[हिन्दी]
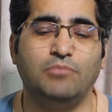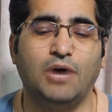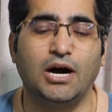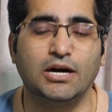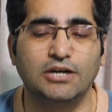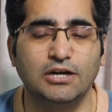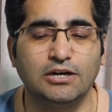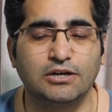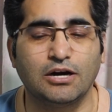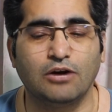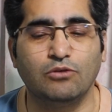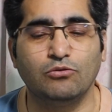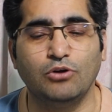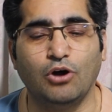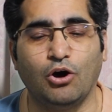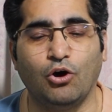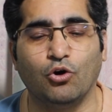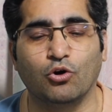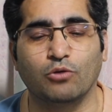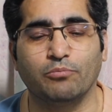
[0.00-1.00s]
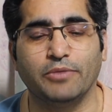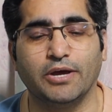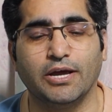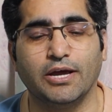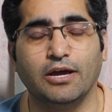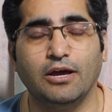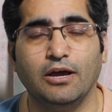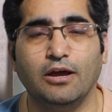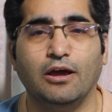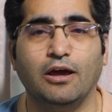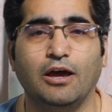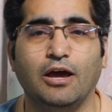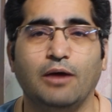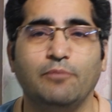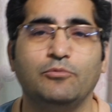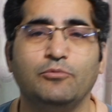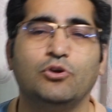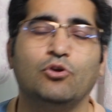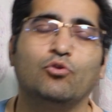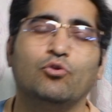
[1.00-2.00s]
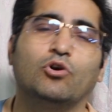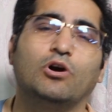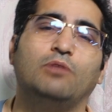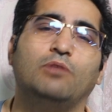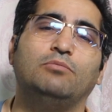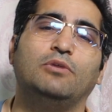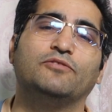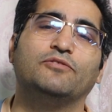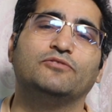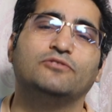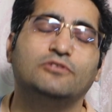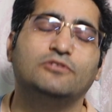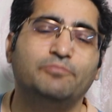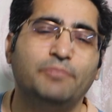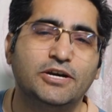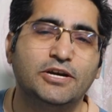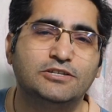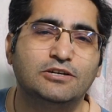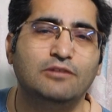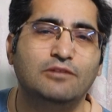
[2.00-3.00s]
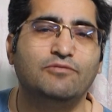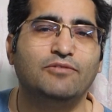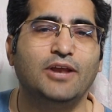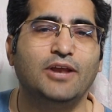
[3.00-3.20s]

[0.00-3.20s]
मॉडल टाउन लाहौर में एम क्यों का मुफ्त स्पेशल